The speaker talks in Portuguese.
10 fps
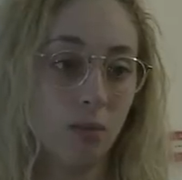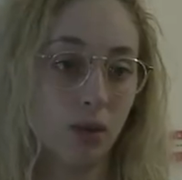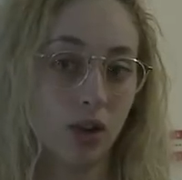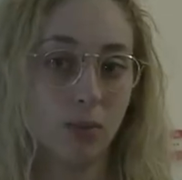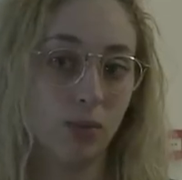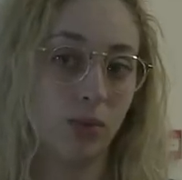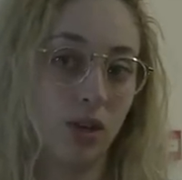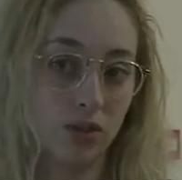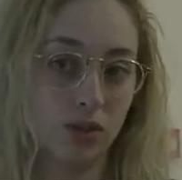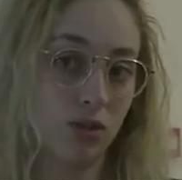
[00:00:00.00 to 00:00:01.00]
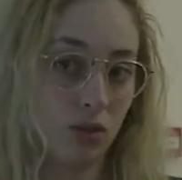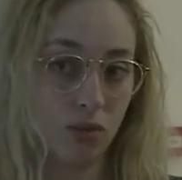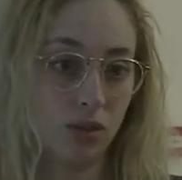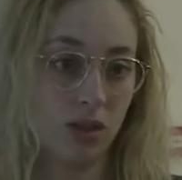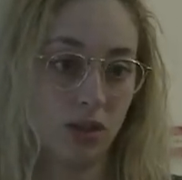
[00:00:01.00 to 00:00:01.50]
para o campo, às vezes
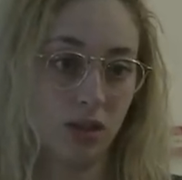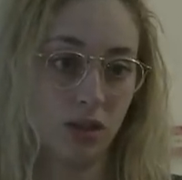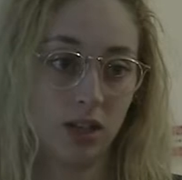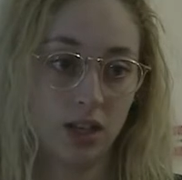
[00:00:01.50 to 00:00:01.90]
com, a,